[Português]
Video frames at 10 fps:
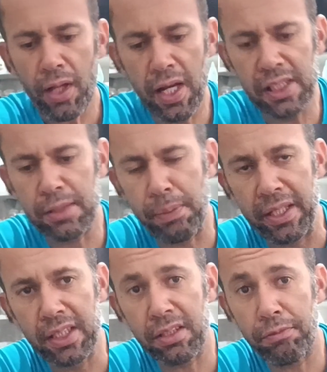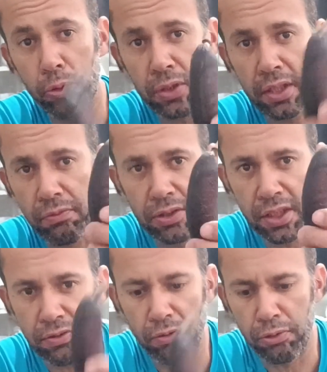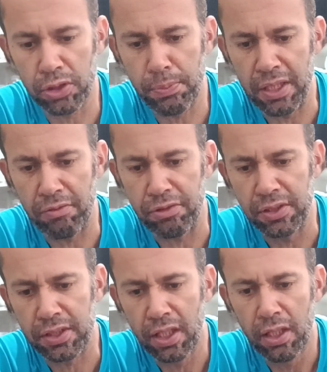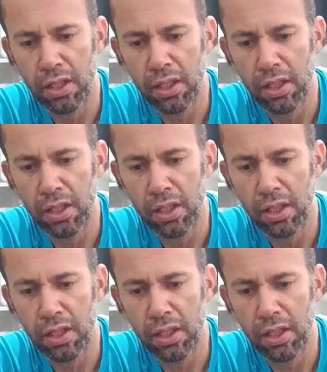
a respeito dessa fruta aí que vocês vão ver os benefícios.